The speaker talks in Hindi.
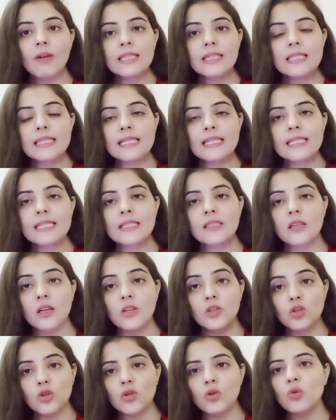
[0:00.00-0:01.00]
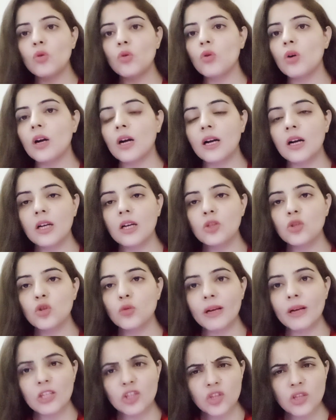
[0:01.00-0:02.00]
वैक्सीनेशन जिनको
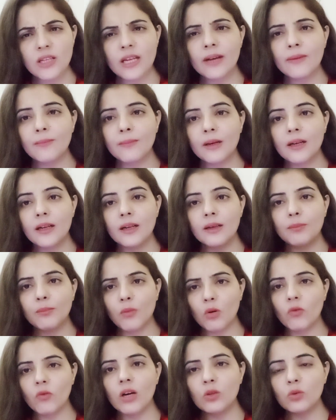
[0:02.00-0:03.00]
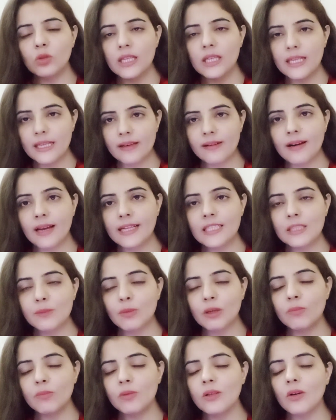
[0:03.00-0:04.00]
जो मैंशन है उनकी एयरलाइंस
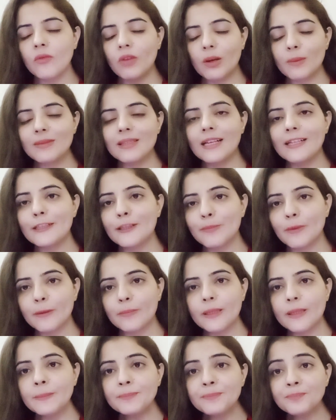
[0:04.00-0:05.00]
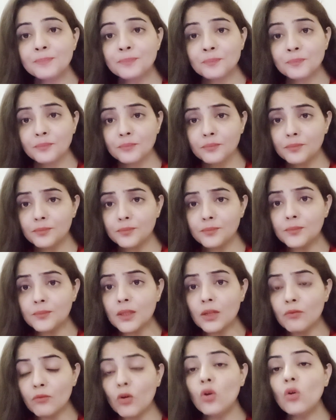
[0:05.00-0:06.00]
पर भी और वेबसाइट्स पर भी
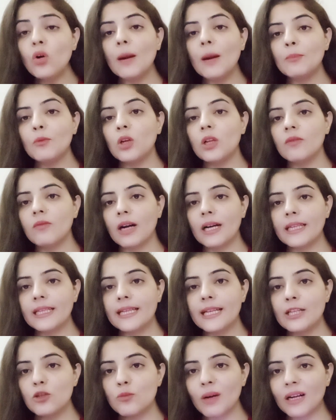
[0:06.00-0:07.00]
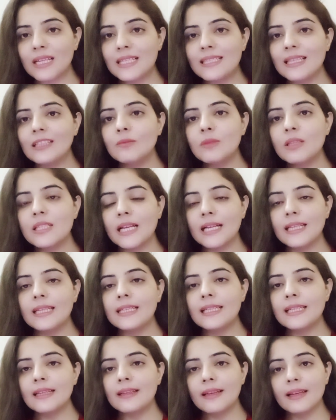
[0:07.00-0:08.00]
वो आपको लगवानी है जो पाकिस्तान में
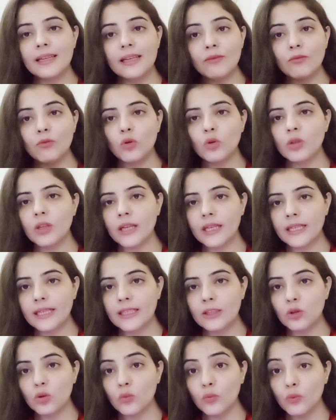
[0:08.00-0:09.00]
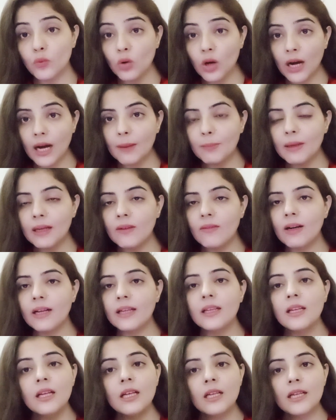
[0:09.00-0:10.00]
चाइना की लग रही है वो नहीं तो वो आप
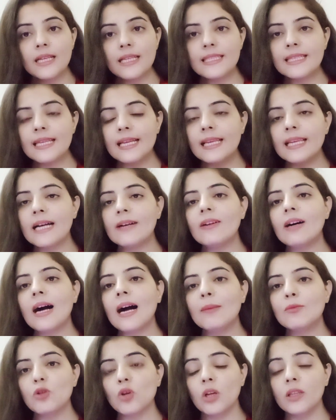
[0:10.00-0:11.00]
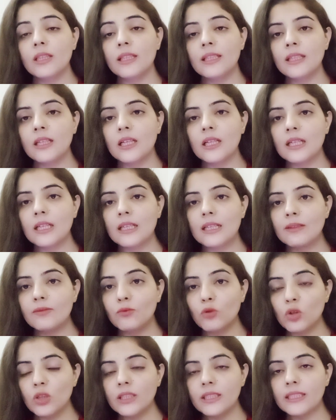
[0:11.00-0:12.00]
लगवाएं इसके अलावा आप चौदह दिन का
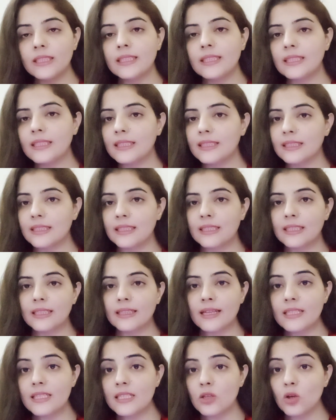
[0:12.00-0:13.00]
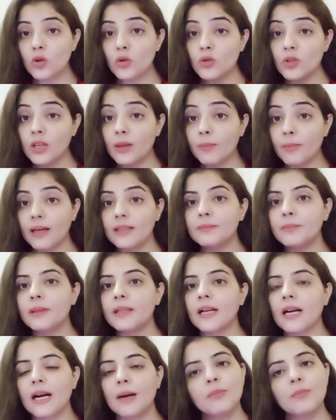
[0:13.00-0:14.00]
वो करें रेस्ट और उसके बाद
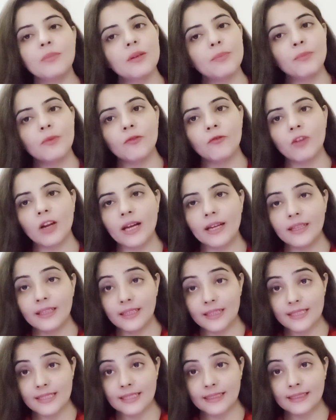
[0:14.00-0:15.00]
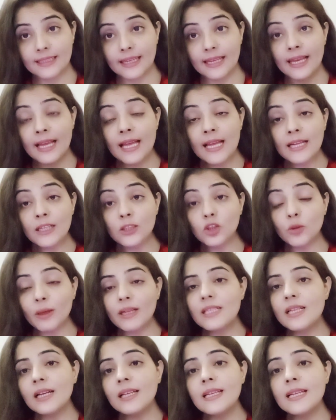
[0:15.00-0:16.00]
फिर आप फ्लाई कर सकते हैं
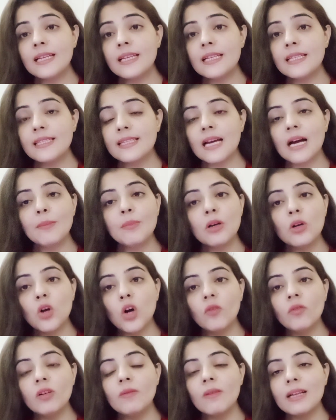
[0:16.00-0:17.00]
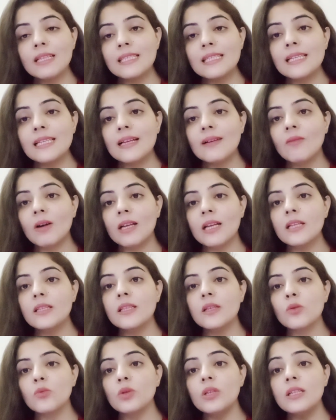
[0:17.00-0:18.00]
दुबई जाने के लिए जनाब कोविड वैक्सीन लगवाना
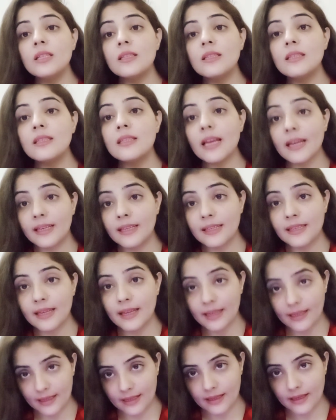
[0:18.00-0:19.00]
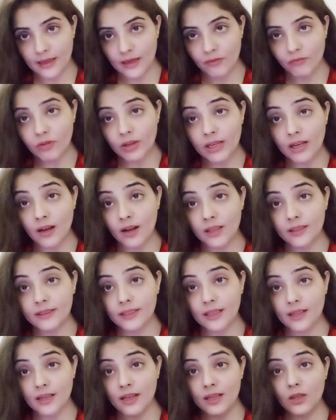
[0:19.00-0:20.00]
ज़रूरी नहीं है फ़िलहाल
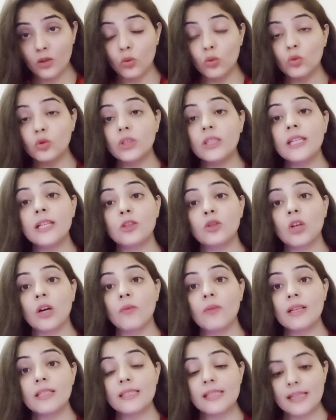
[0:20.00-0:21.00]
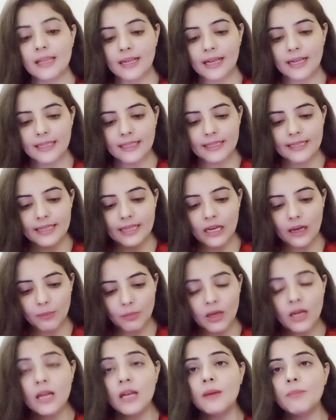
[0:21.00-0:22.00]
तक अगर होती है तो आप वैक्सीन लगाएं लेकिन
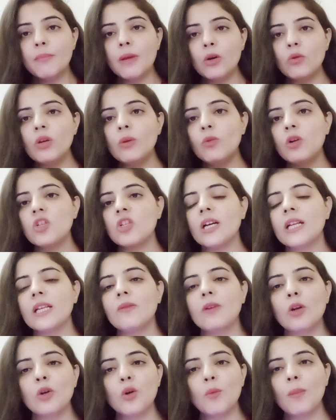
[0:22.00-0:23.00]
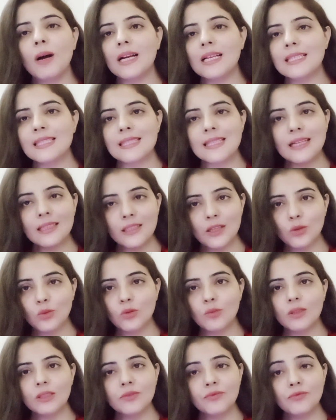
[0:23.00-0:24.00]
अब बैरून मुल्क जाने वालों को पाकिस्तानी
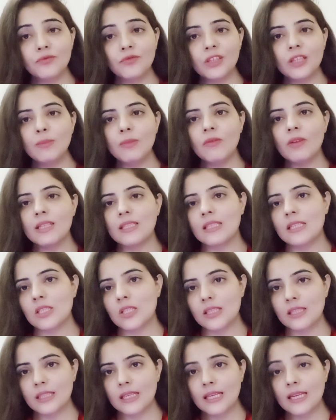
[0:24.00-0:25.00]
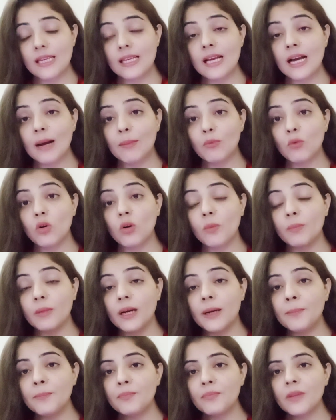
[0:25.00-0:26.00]
हुकूमत फ्री में वैक्सीनेशन दे रही है आपको
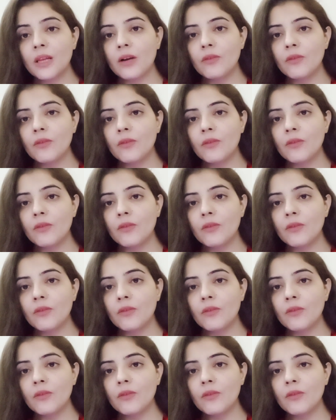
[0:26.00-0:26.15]
अपना